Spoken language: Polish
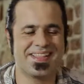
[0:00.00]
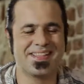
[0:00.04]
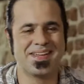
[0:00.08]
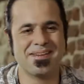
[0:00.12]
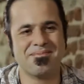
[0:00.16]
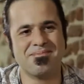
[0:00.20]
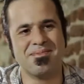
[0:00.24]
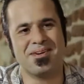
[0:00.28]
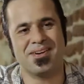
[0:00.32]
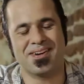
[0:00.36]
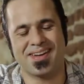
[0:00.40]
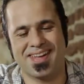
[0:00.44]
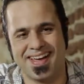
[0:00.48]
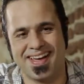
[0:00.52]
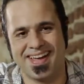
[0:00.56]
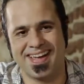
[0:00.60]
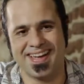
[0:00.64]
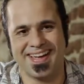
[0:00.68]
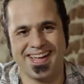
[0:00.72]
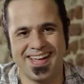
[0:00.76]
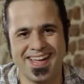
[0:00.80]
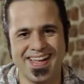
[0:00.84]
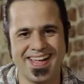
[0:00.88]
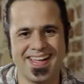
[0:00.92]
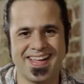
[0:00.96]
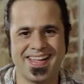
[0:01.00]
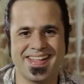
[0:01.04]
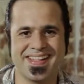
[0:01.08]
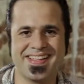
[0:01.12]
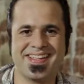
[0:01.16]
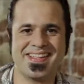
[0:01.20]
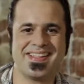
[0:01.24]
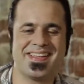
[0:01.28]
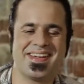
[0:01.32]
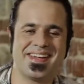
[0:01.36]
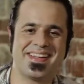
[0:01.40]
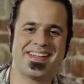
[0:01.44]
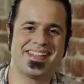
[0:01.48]
nie mogę,
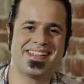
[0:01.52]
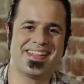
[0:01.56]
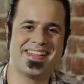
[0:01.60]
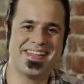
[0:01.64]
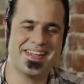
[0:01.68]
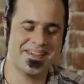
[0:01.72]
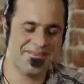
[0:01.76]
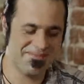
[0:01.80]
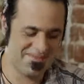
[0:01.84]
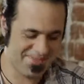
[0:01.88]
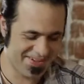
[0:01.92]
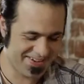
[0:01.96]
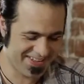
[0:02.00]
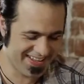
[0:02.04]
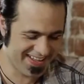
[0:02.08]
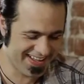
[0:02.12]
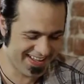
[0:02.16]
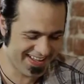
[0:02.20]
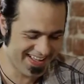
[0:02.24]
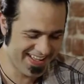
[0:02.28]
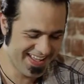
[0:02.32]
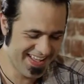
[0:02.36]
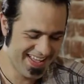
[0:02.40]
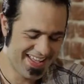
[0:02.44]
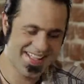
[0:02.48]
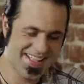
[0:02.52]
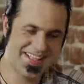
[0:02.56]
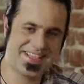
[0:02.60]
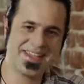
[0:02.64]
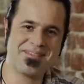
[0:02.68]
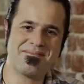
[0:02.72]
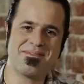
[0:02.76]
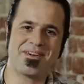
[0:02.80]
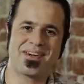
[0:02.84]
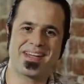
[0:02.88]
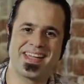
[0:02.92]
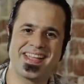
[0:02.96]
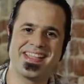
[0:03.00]
nie, nie mogę, nie
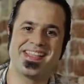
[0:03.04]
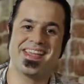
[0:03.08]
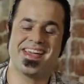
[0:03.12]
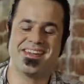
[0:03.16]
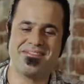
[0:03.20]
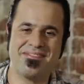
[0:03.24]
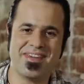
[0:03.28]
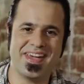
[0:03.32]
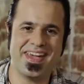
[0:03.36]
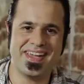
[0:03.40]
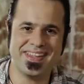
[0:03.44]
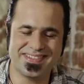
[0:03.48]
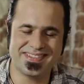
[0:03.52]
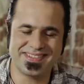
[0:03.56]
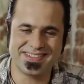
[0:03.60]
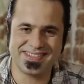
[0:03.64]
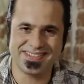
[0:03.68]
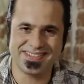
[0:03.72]
mogę nie wejść i